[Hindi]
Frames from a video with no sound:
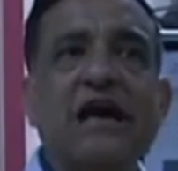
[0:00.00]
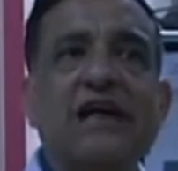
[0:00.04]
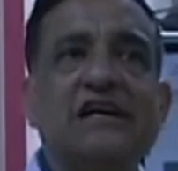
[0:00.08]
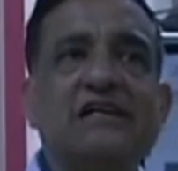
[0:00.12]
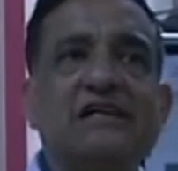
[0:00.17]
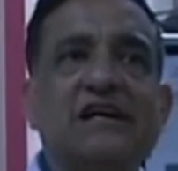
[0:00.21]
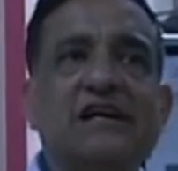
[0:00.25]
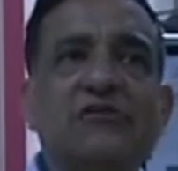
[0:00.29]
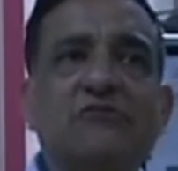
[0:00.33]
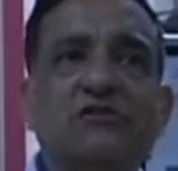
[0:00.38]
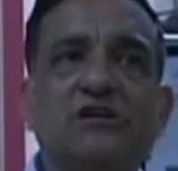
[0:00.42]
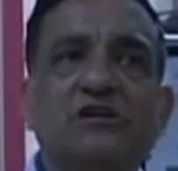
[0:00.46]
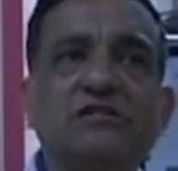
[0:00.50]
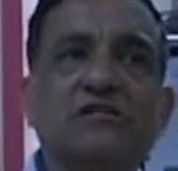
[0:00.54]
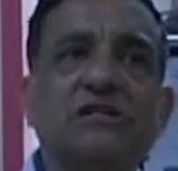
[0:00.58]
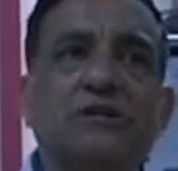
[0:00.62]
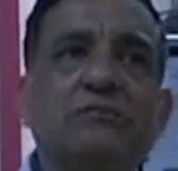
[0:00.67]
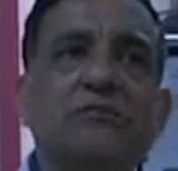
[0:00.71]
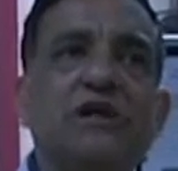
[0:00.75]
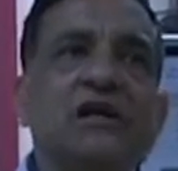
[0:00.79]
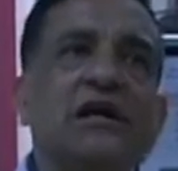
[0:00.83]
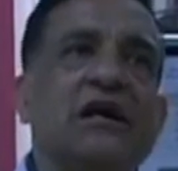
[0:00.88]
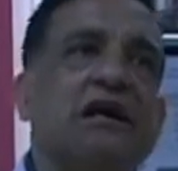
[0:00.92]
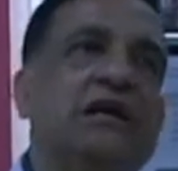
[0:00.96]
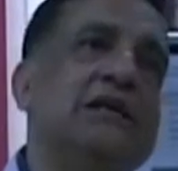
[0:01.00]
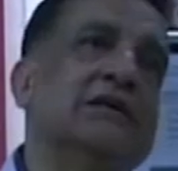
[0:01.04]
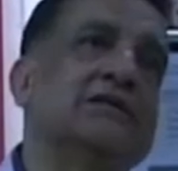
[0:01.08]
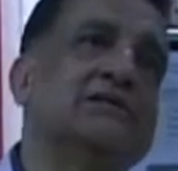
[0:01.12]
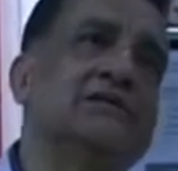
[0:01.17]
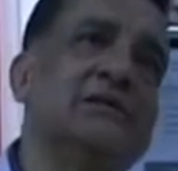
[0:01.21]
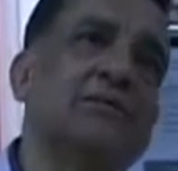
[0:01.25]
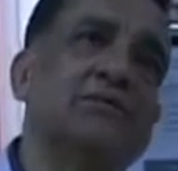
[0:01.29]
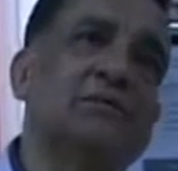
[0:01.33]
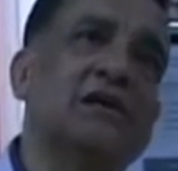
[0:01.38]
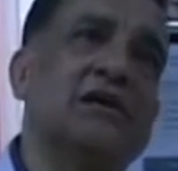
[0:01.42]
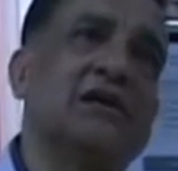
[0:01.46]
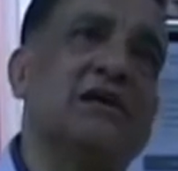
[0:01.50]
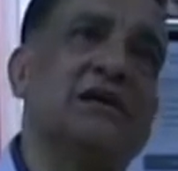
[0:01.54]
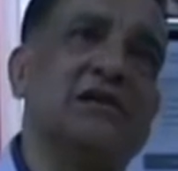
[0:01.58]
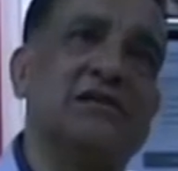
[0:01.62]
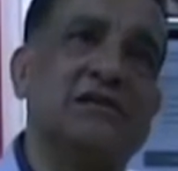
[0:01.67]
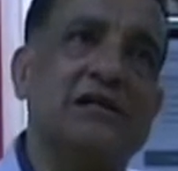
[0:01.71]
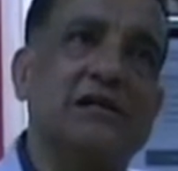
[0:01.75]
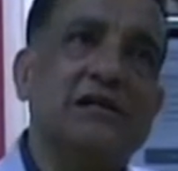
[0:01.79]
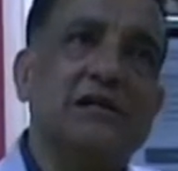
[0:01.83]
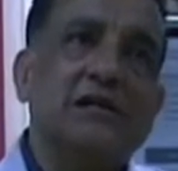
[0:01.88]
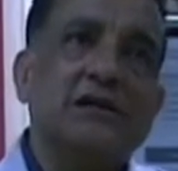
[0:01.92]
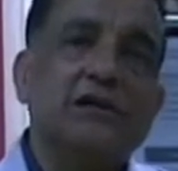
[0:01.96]
आए जानवर सब ने खा लिया सबके घर
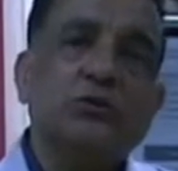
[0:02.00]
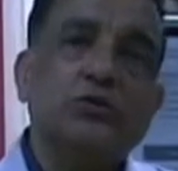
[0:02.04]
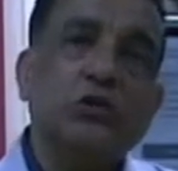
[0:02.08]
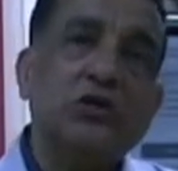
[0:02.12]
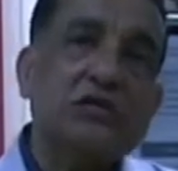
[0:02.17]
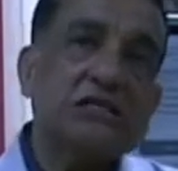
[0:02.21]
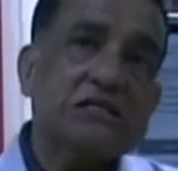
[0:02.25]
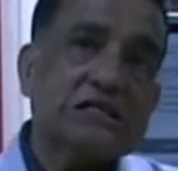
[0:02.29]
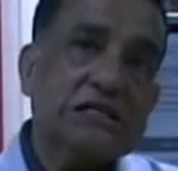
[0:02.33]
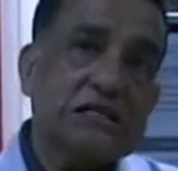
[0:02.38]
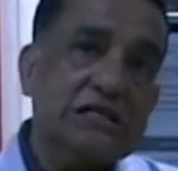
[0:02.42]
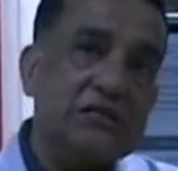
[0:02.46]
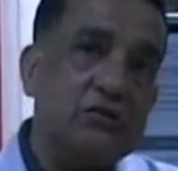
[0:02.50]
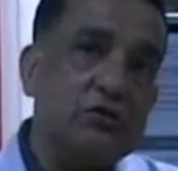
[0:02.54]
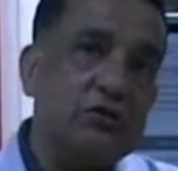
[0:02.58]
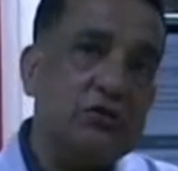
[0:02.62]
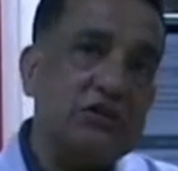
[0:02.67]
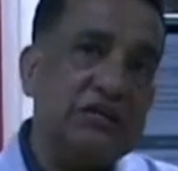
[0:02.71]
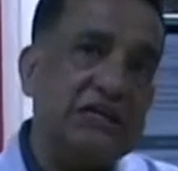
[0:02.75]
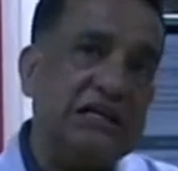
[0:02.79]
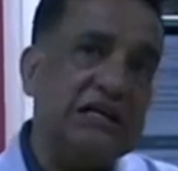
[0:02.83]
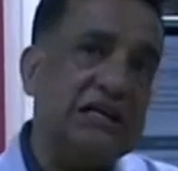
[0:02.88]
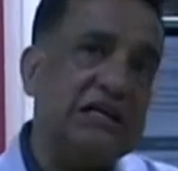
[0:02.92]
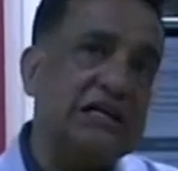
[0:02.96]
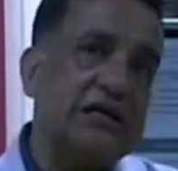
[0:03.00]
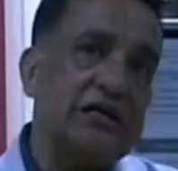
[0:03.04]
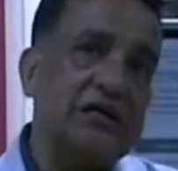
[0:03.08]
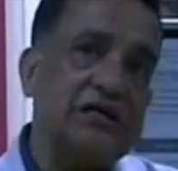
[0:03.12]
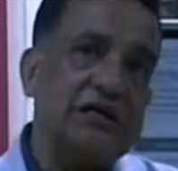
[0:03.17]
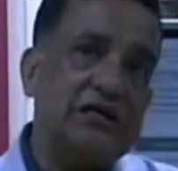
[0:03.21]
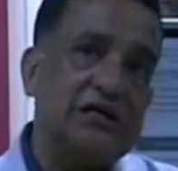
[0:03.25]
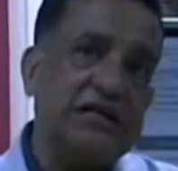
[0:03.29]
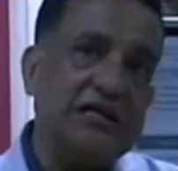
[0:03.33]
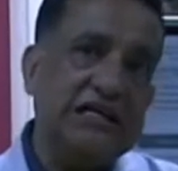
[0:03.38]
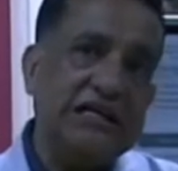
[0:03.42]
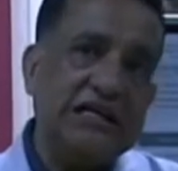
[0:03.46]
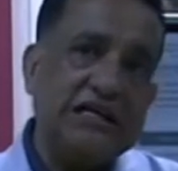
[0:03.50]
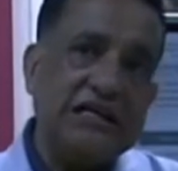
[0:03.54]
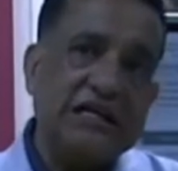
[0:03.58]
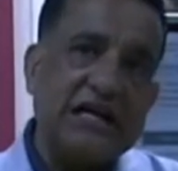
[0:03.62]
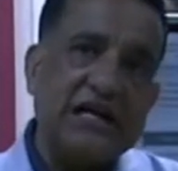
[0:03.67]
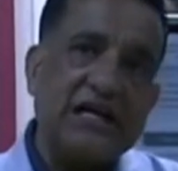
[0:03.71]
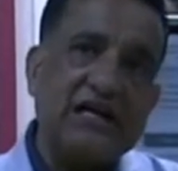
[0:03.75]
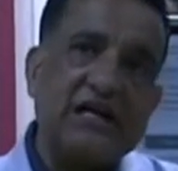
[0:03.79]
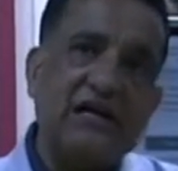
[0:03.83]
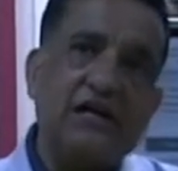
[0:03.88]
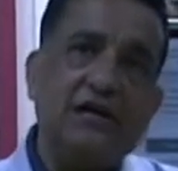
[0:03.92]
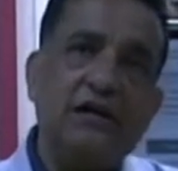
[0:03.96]
से तो इसलिए जो टीका
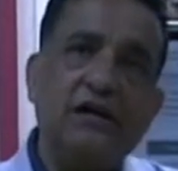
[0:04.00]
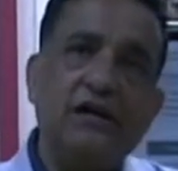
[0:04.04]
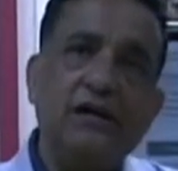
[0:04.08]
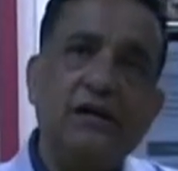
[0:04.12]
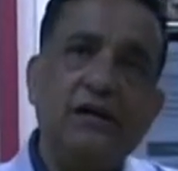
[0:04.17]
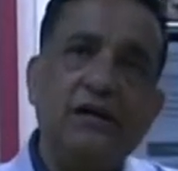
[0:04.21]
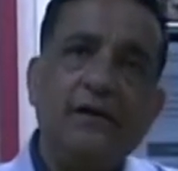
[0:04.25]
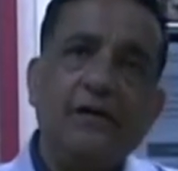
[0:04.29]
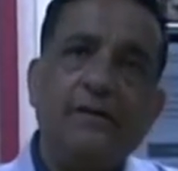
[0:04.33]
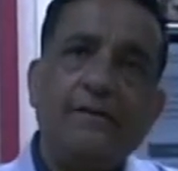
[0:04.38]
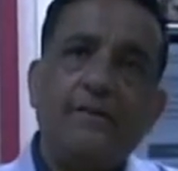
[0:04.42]
टीकाकरण